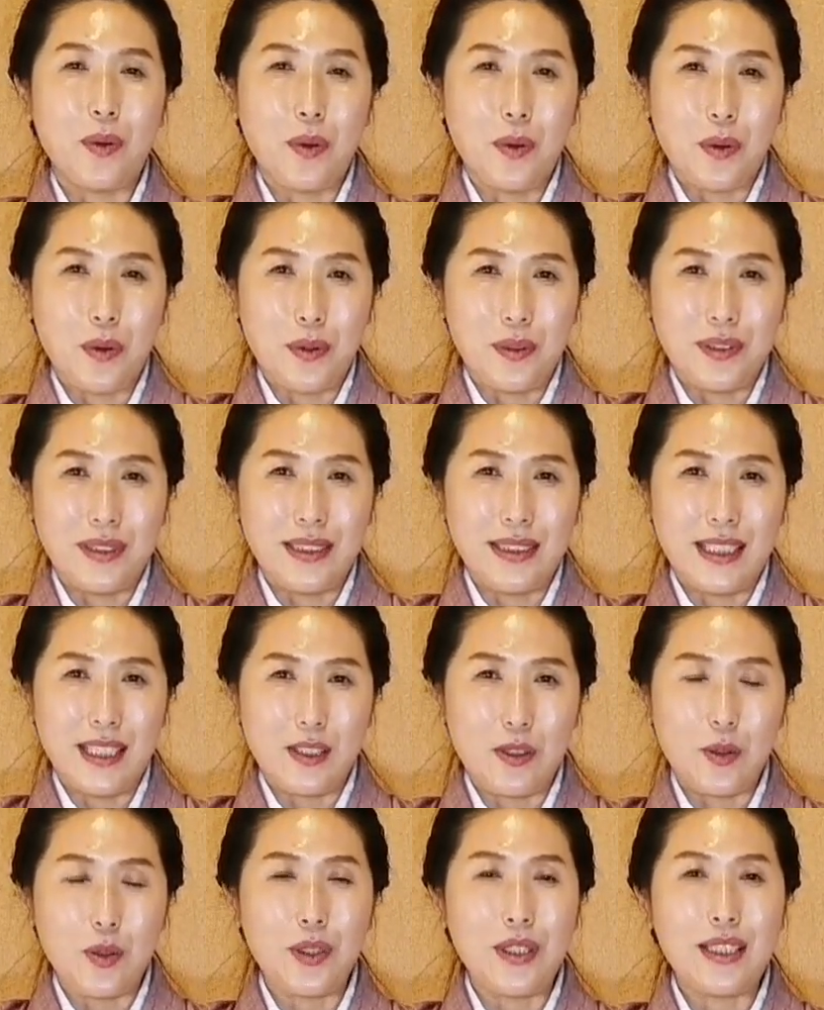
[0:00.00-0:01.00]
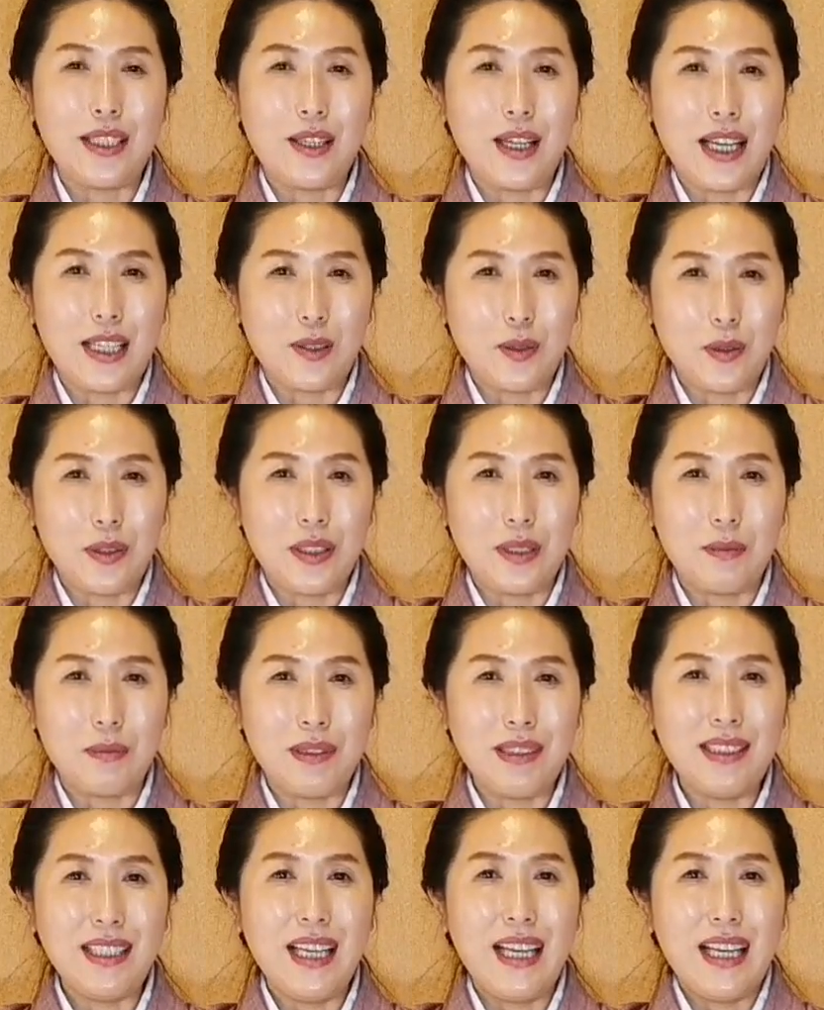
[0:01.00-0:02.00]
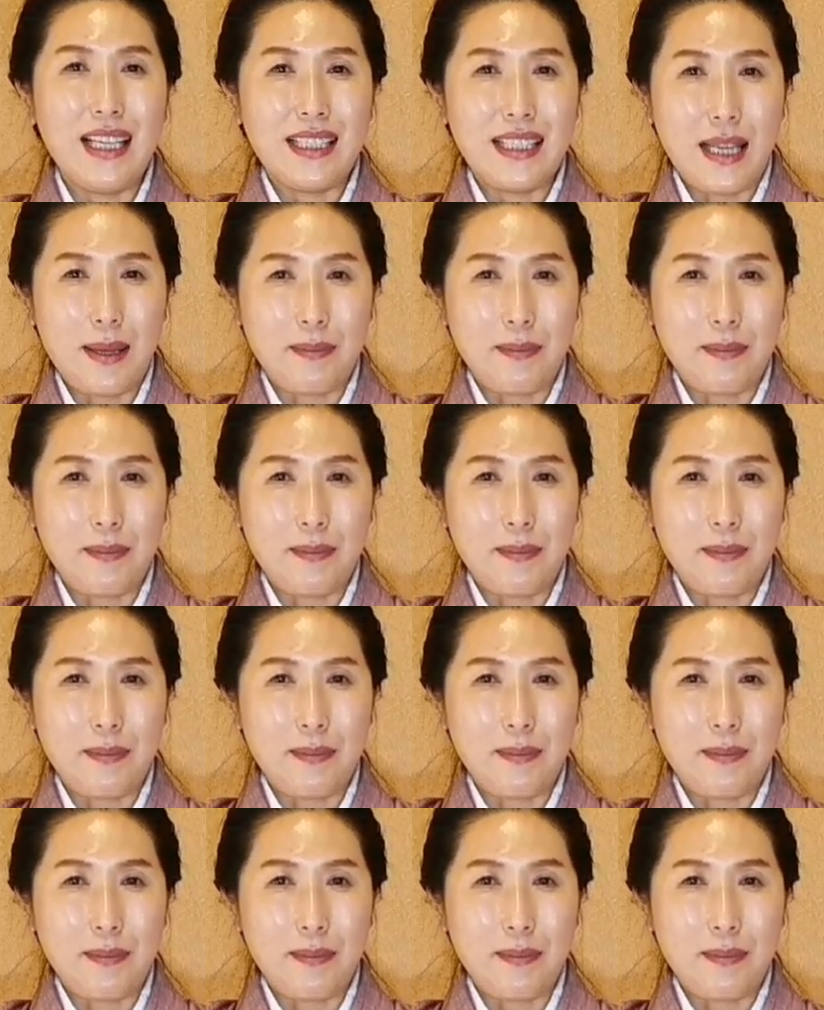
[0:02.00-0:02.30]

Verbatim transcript: 또 이제 주인과 손님은